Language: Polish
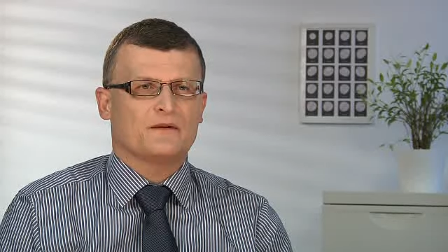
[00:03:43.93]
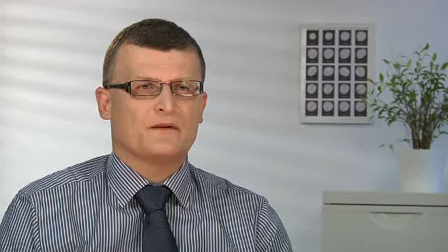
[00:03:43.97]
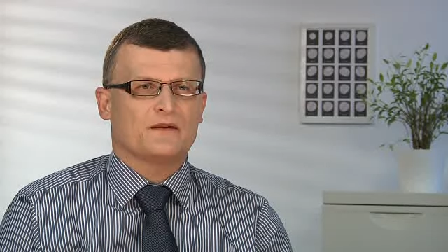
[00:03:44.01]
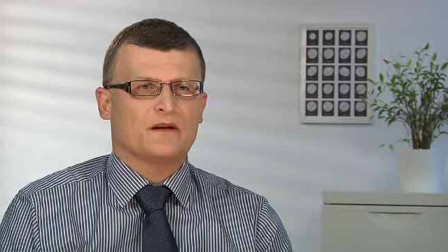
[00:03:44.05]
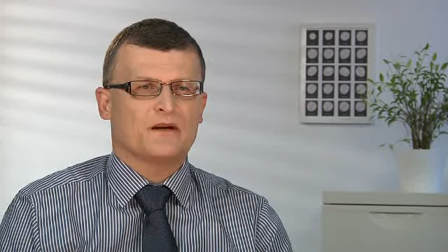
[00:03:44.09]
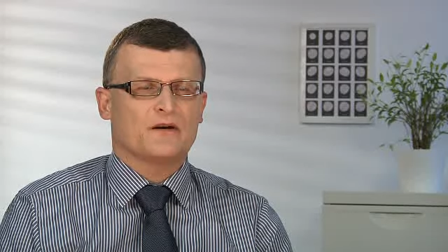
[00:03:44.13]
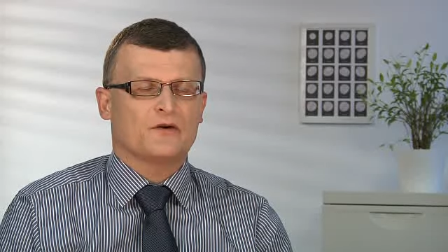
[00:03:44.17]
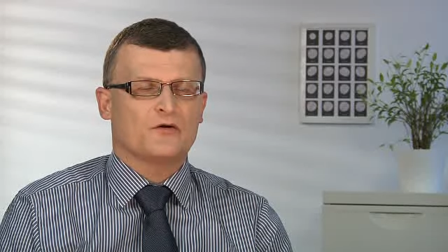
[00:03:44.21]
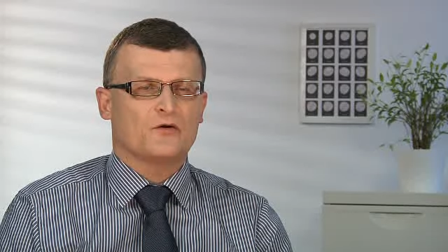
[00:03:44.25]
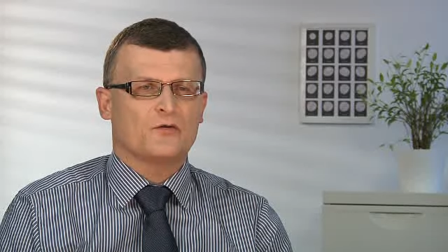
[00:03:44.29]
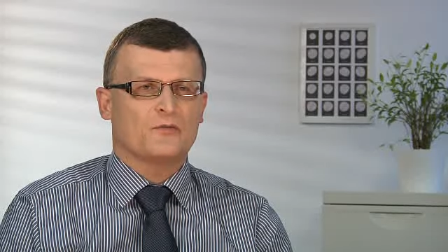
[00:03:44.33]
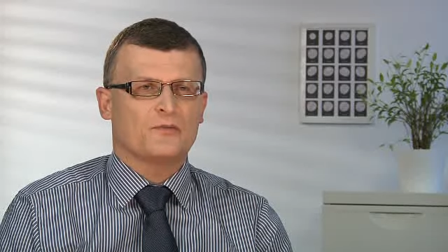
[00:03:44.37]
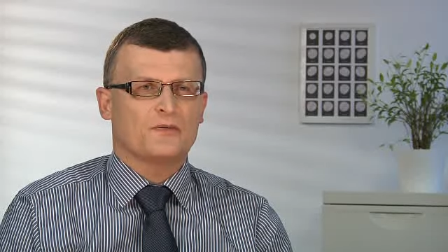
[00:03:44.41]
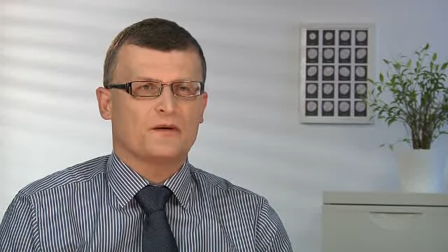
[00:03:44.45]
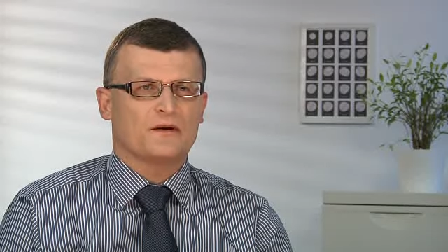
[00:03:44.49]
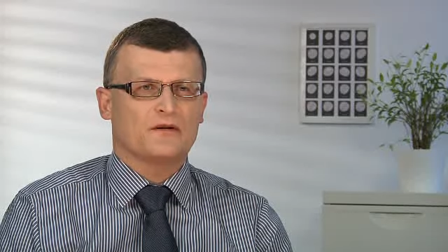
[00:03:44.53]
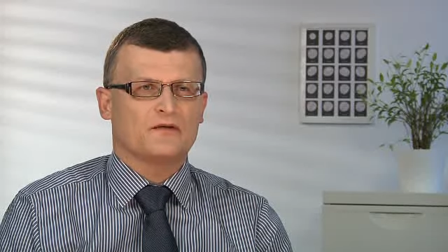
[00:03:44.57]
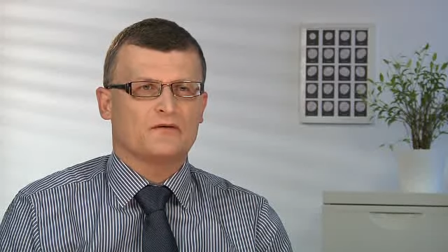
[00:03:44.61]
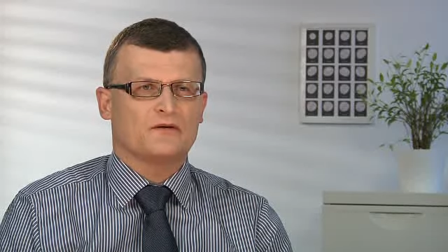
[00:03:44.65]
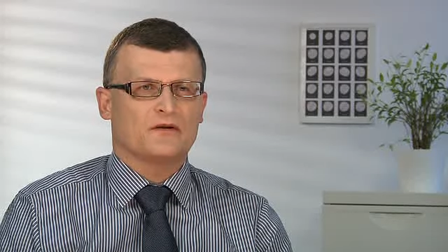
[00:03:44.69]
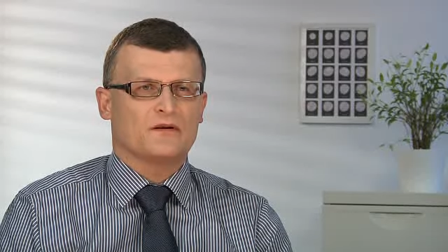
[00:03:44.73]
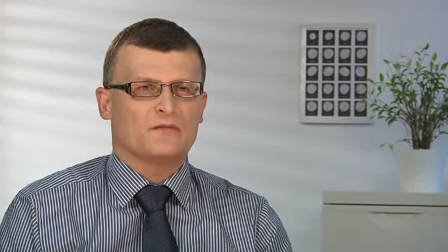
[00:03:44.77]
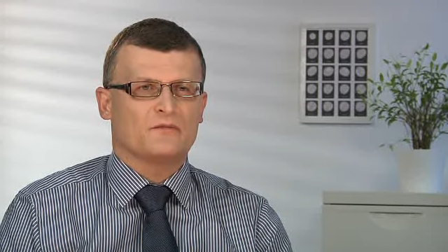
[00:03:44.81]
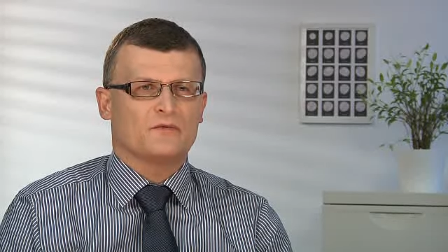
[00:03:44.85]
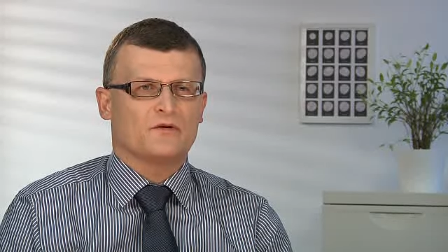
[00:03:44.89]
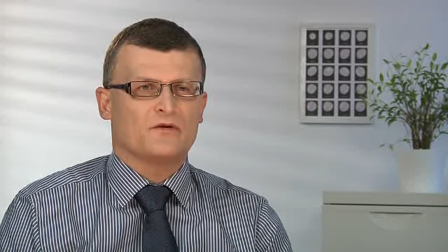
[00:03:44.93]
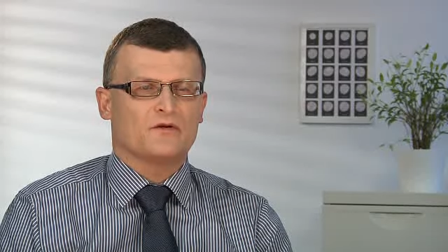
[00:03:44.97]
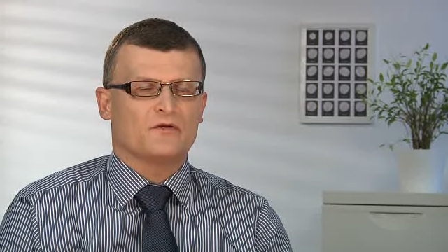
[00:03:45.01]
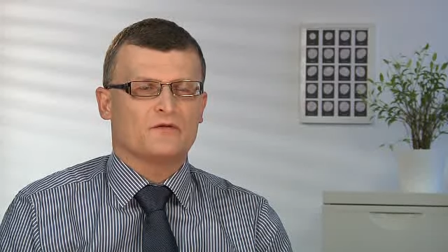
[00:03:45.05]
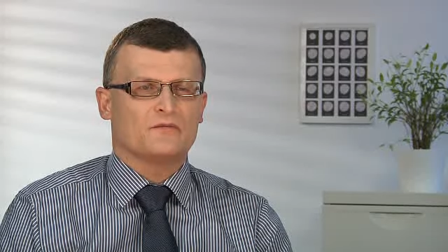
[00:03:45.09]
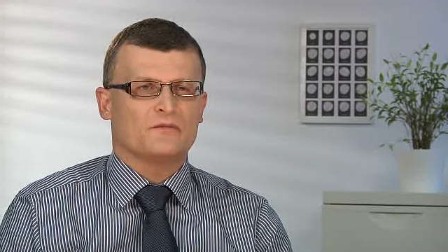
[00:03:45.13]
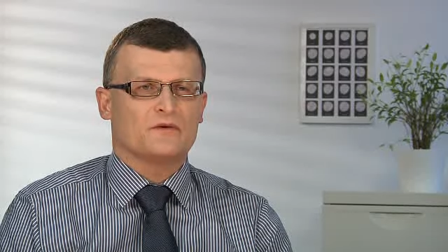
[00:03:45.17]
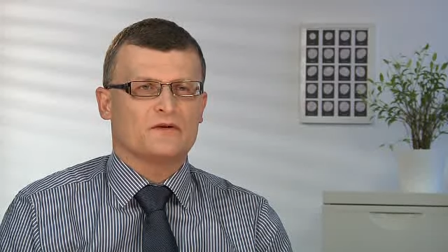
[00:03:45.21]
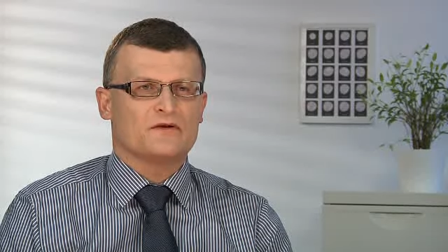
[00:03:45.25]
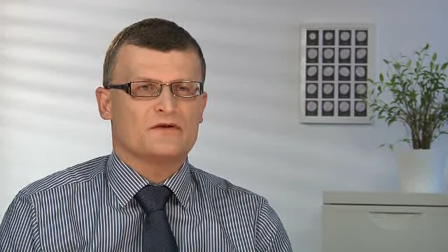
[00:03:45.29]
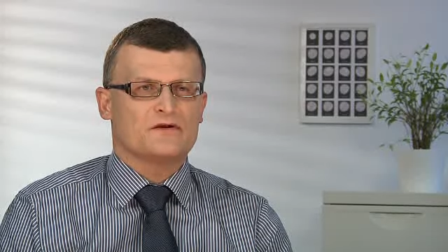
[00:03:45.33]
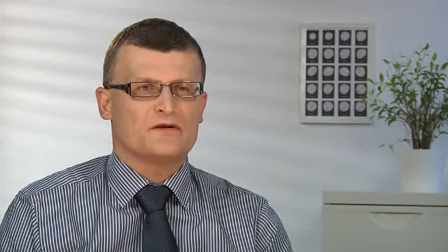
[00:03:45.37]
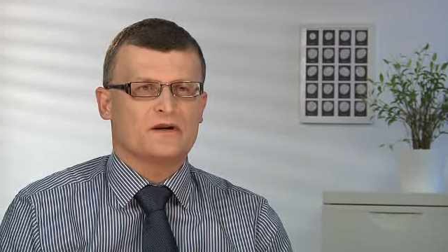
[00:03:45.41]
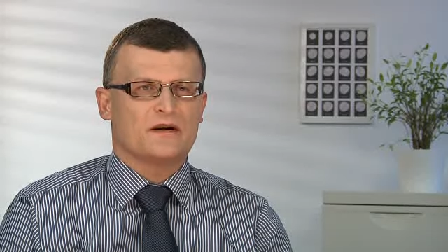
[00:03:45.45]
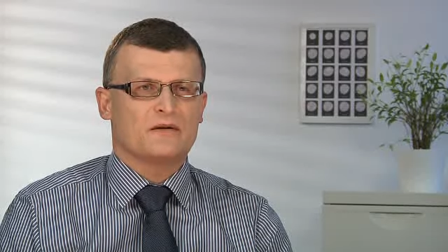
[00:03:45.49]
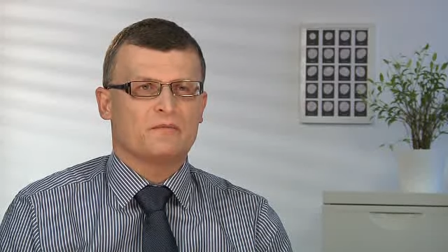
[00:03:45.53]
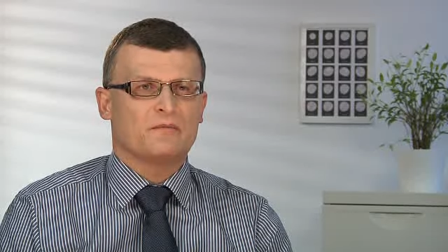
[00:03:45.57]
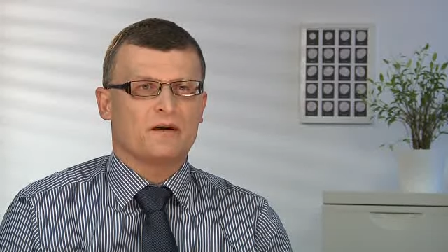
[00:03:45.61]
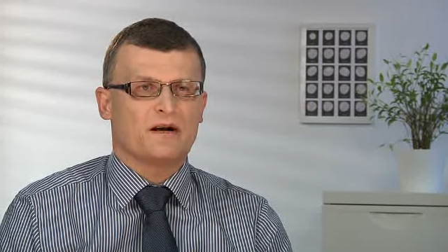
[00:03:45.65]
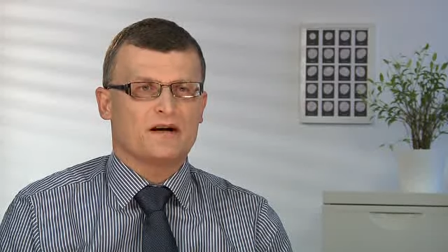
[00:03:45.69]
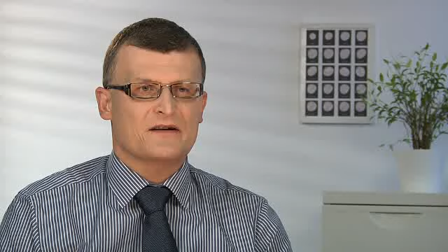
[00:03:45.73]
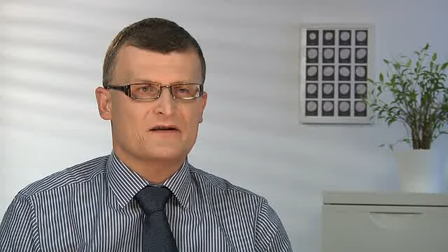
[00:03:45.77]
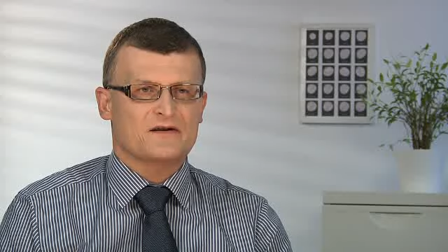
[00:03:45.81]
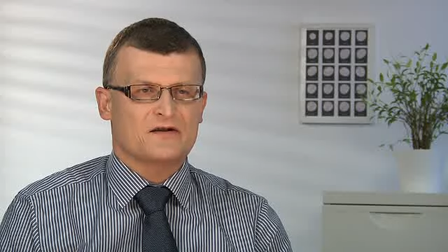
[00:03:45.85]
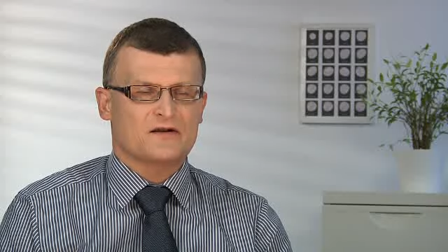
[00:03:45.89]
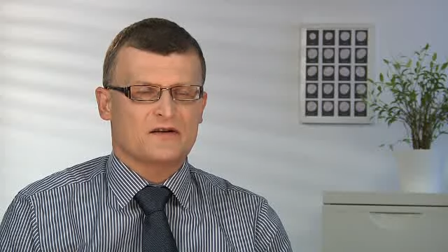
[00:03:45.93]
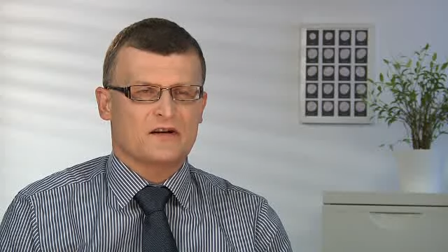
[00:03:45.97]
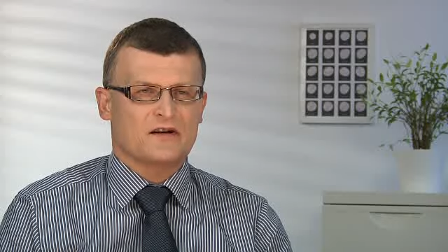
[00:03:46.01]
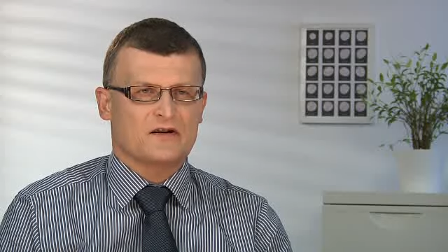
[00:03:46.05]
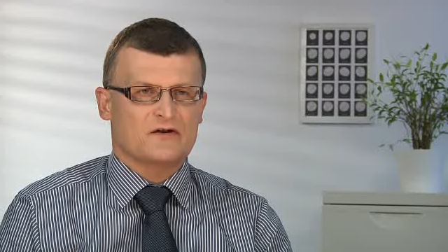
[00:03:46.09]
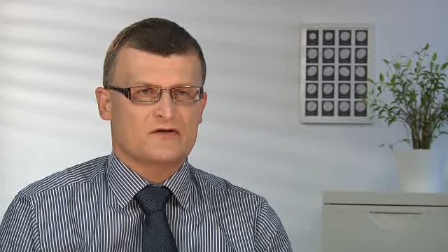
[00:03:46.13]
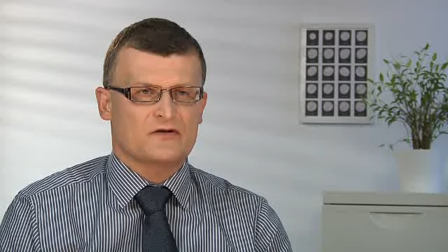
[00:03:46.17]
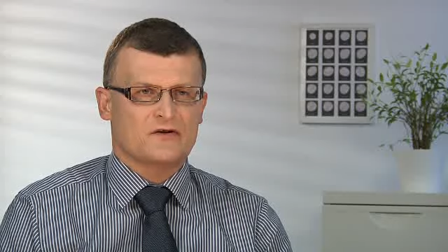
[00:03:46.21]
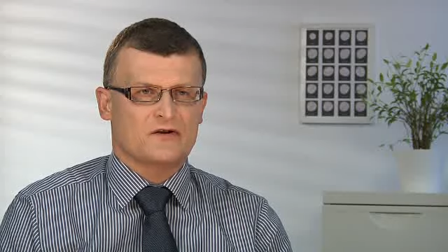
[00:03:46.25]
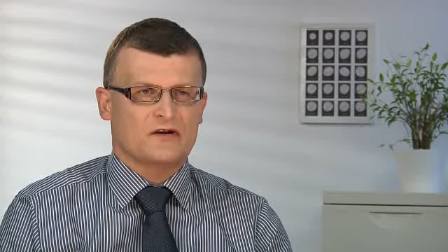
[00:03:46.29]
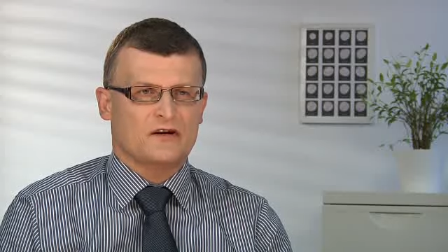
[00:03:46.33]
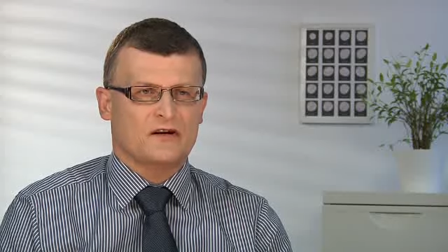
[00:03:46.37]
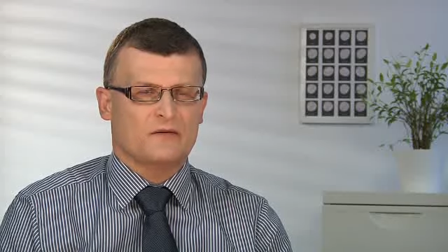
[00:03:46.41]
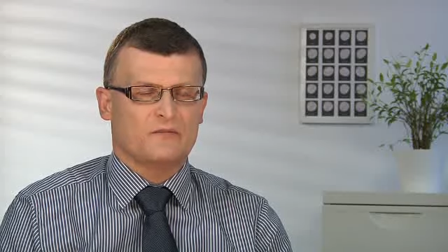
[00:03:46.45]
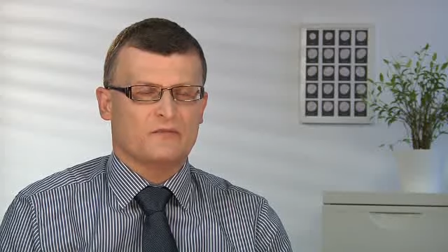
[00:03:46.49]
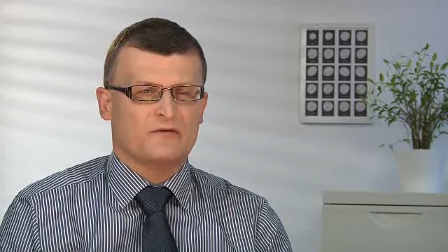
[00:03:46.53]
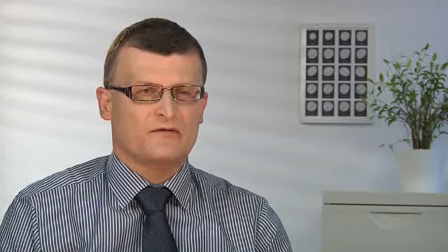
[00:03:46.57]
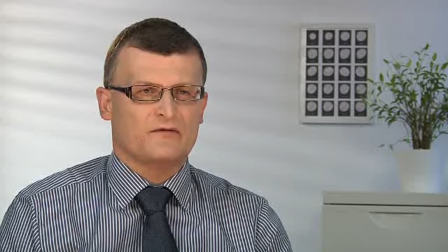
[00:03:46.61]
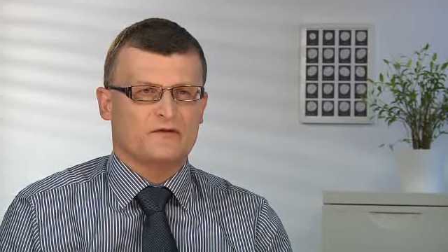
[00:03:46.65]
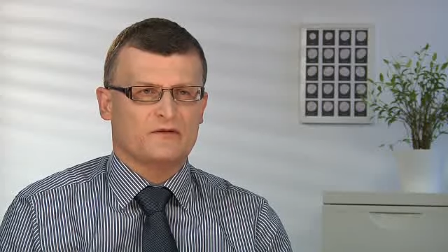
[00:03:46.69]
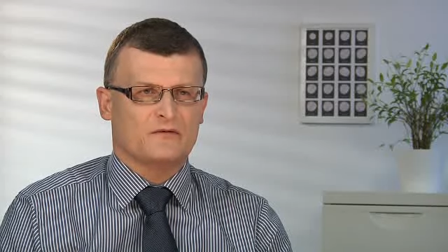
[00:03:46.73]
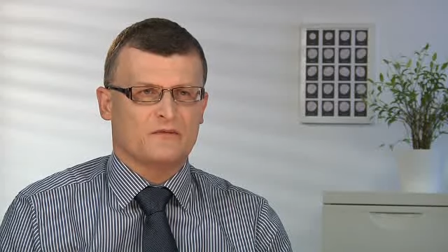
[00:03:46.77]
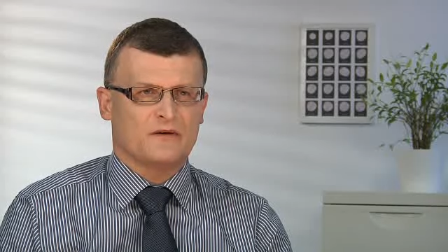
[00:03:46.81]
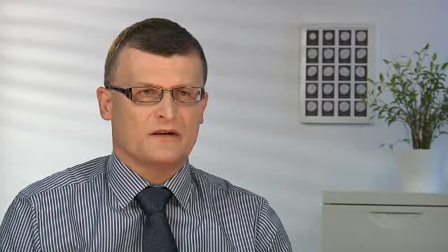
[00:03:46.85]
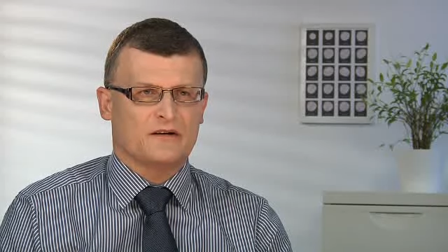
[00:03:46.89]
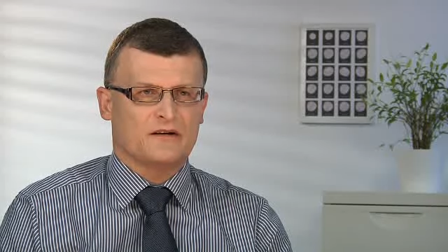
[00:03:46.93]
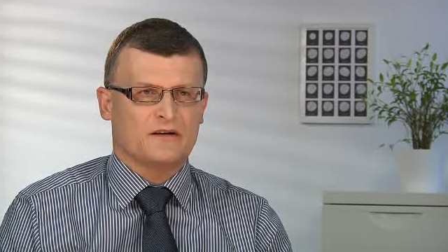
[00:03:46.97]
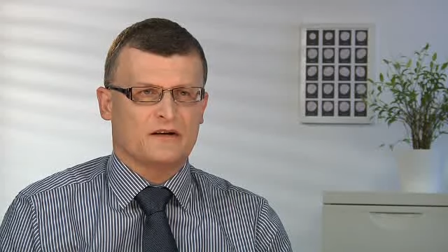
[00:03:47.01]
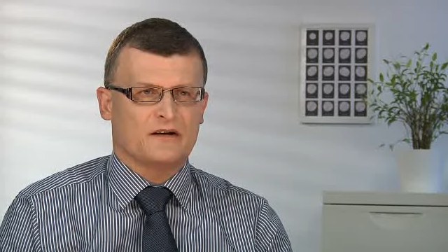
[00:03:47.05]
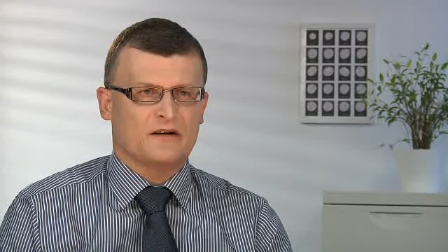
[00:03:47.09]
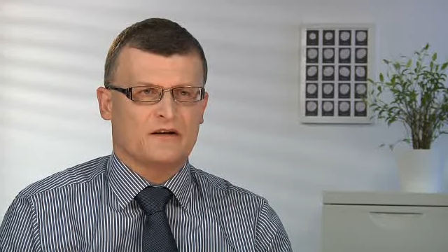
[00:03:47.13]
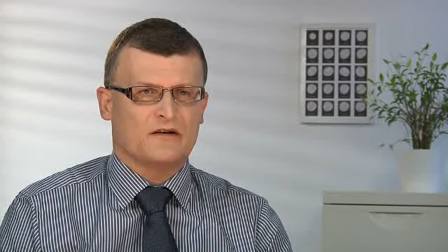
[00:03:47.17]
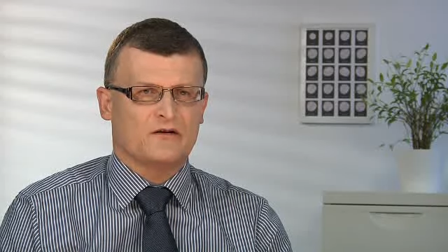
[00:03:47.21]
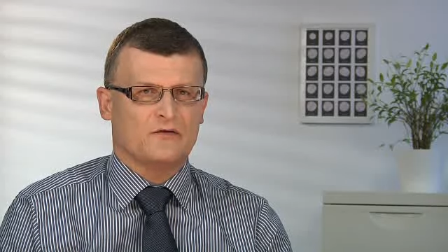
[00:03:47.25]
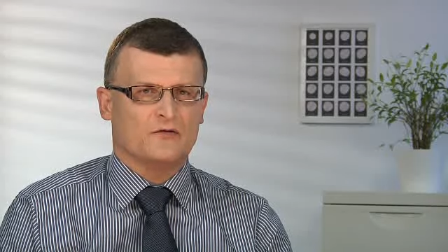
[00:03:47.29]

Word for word: te grupy, które mogą być najbardziej narażone na powikłania